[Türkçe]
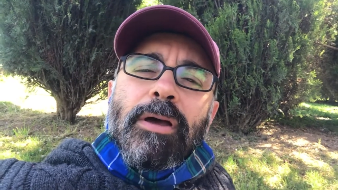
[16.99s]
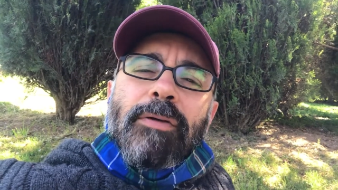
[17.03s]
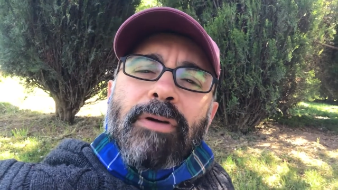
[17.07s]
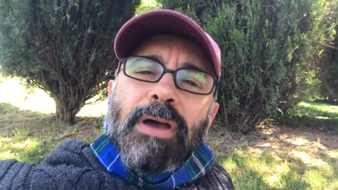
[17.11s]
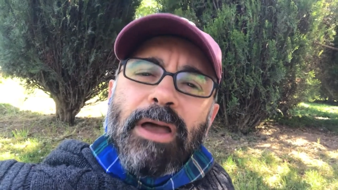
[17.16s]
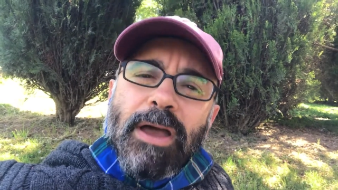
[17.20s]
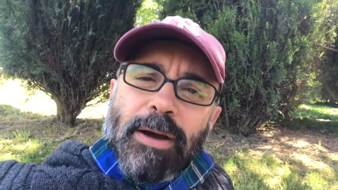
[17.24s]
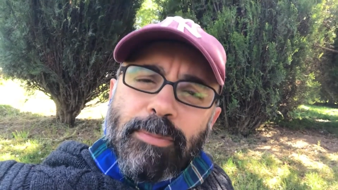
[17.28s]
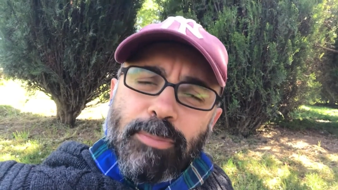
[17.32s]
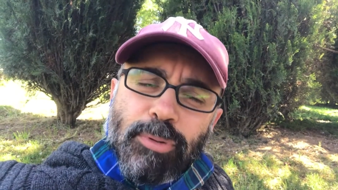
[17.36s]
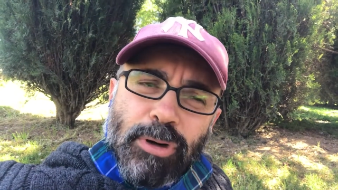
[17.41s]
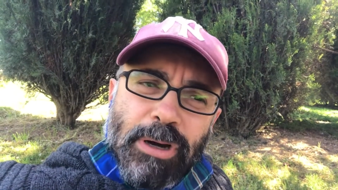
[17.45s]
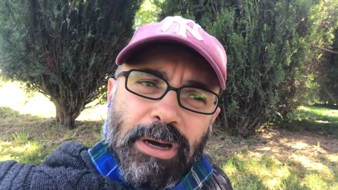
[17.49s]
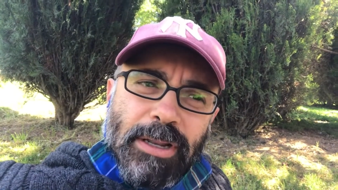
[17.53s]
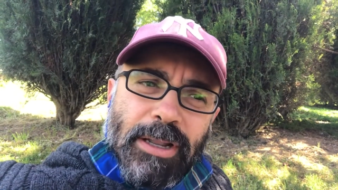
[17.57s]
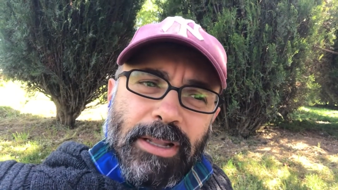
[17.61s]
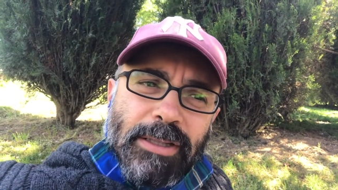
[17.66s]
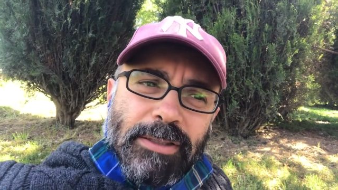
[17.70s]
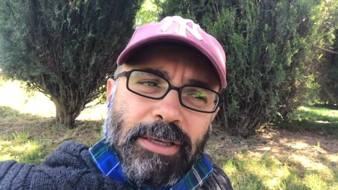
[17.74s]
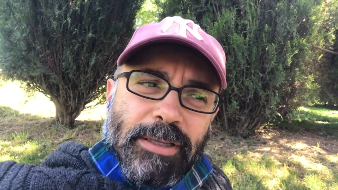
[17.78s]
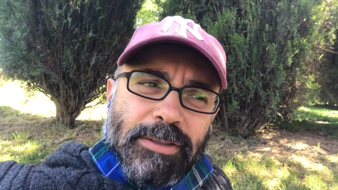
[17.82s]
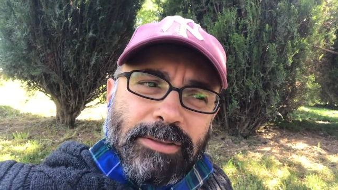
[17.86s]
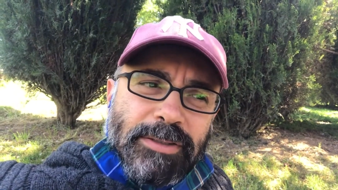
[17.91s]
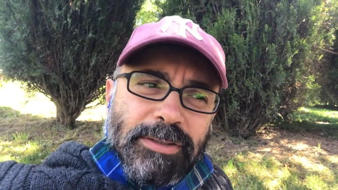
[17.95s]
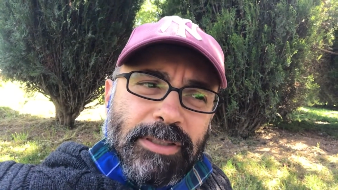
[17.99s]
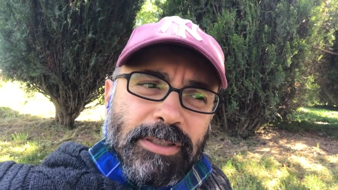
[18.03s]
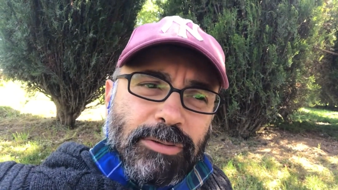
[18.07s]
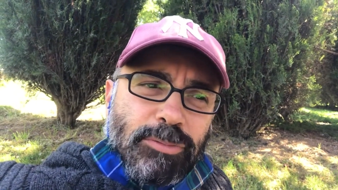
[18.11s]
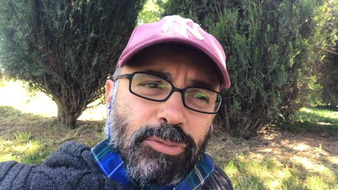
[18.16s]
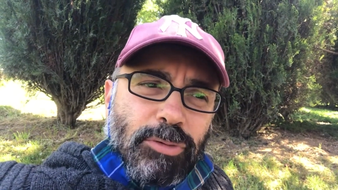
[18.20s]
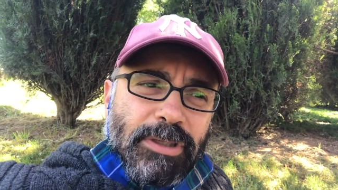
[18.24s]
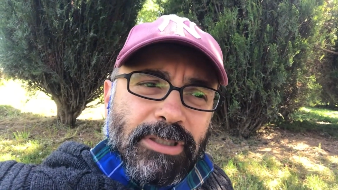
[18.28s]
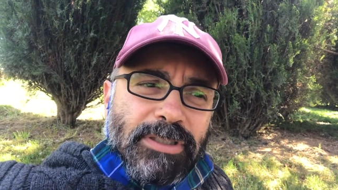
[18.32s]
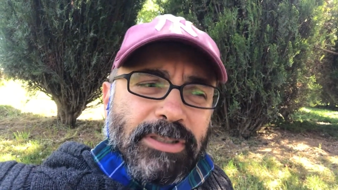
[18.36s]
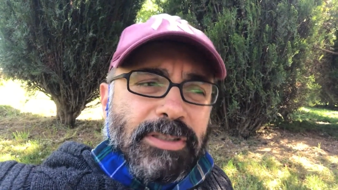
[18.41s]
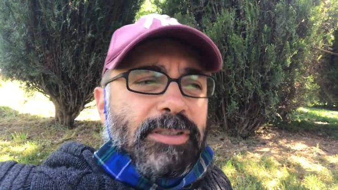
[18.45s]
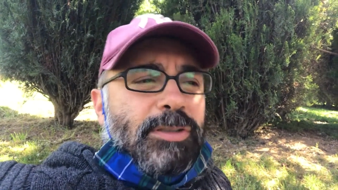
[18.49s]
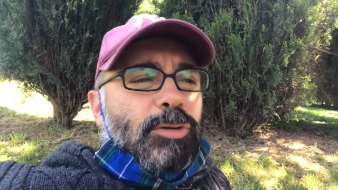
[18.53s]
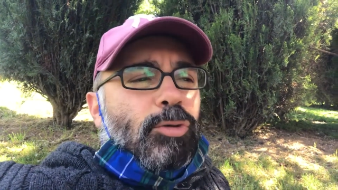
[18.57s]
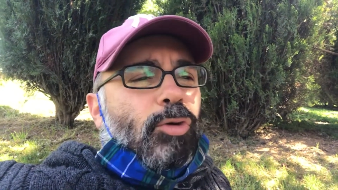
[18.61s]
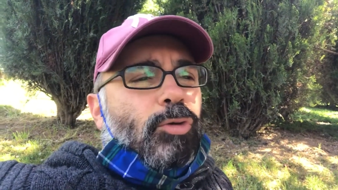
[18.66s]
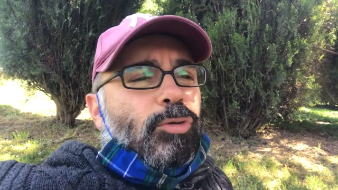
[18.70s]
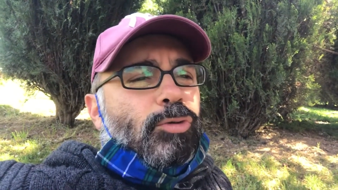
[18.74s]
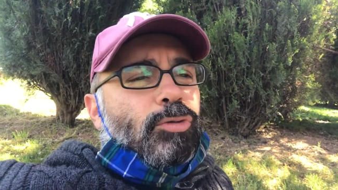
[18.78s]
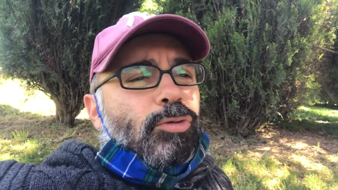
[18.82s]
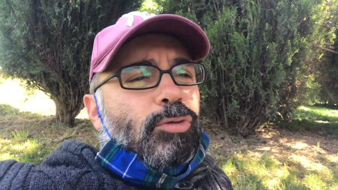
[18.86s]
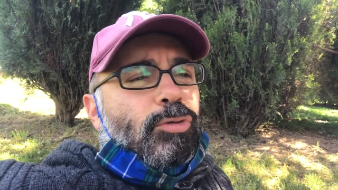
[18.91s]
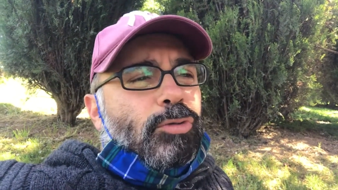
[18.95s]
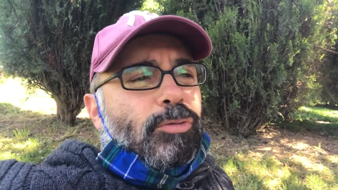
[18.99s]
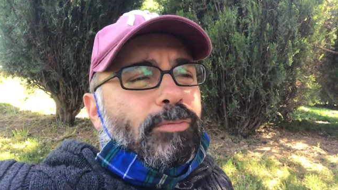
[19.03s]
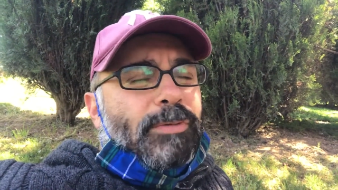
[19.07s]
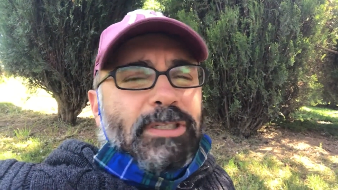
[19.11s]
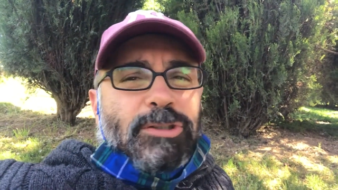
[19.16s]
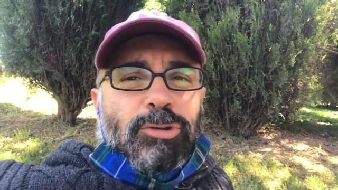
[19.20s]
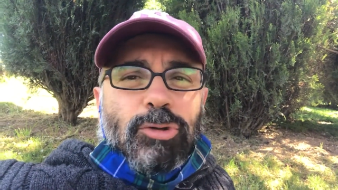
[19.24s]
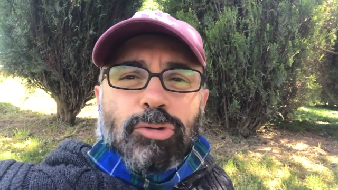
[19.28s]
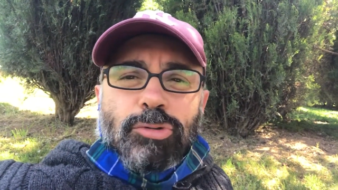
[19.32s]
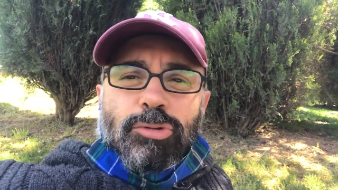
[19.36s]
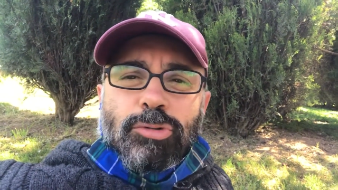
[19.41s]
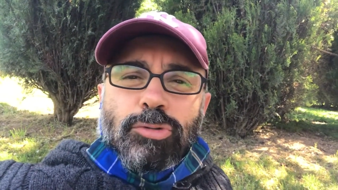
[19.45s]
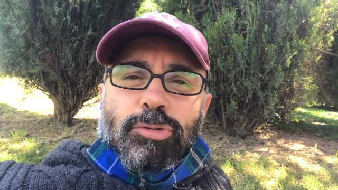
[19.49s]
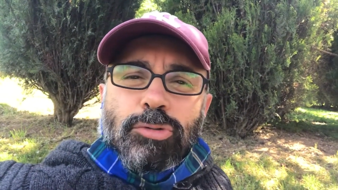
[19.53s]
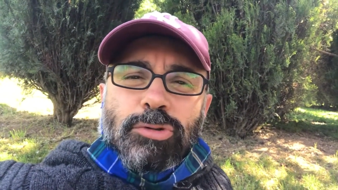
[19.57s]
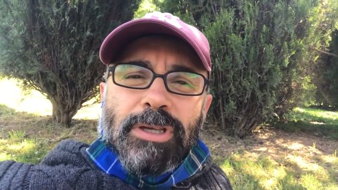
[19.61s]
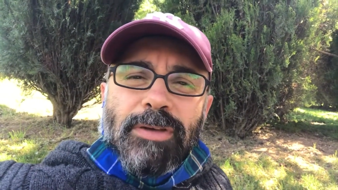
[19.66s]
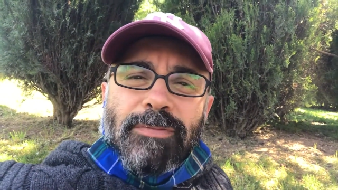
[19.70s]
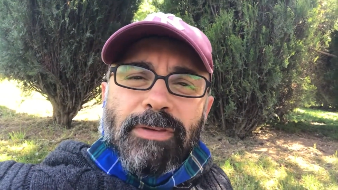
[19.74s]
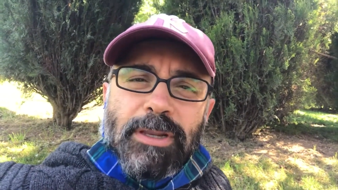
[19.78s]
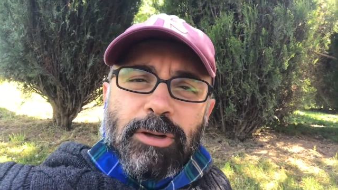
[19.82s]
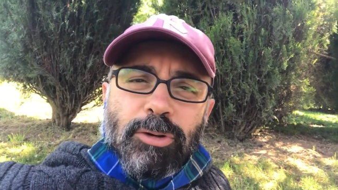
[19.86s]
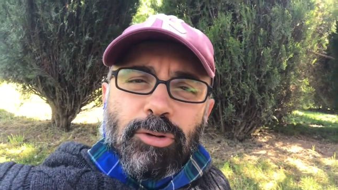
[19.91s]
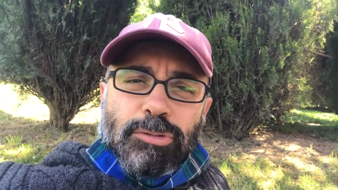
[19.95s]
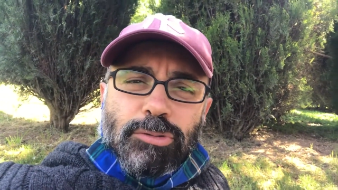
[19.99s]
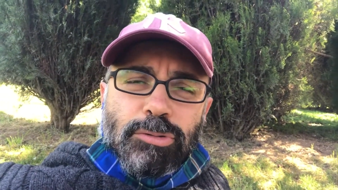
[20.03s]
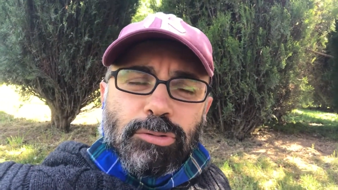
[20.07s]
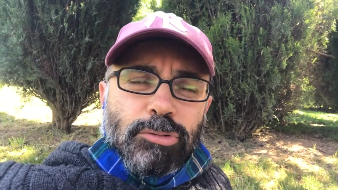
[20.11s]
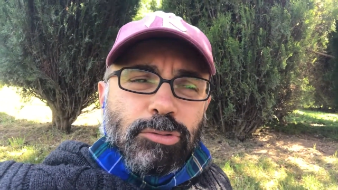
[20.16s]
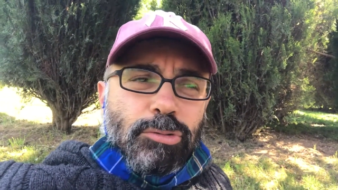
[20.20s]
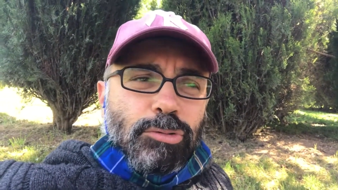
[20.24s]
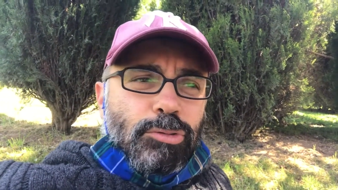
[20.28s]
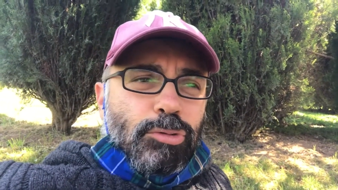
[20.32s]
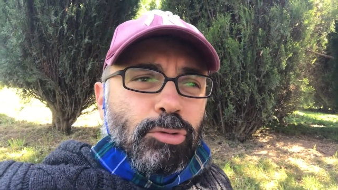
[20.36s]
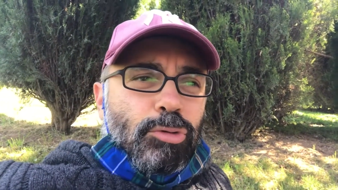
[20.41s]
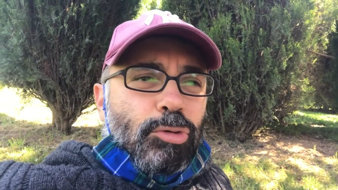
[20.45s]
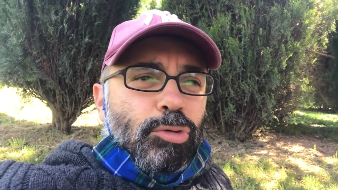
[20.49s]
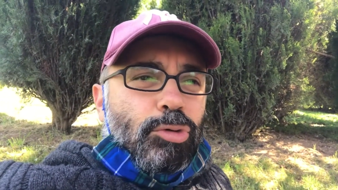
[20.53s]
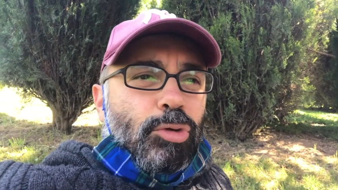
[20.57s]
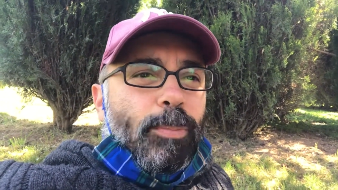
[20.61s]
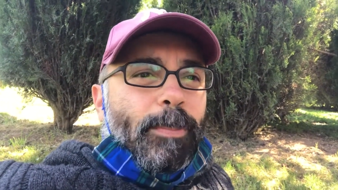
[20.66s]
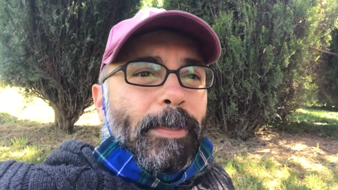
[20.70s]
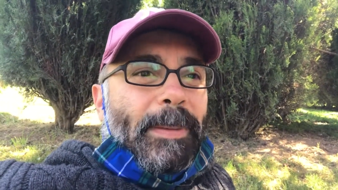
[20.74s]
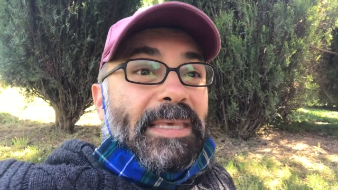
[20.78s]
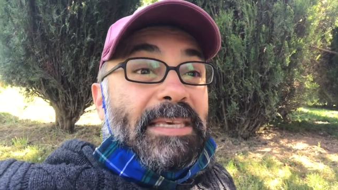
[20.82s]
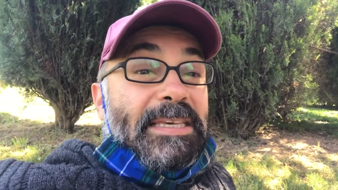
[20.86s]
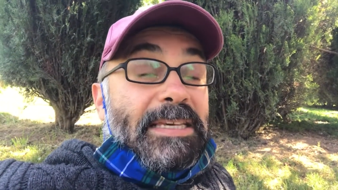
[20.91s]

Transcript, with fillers: veya bu kanal yalnızca söyletsin diyorsunuz ve çocuğunuza veriyorsunuz YouTube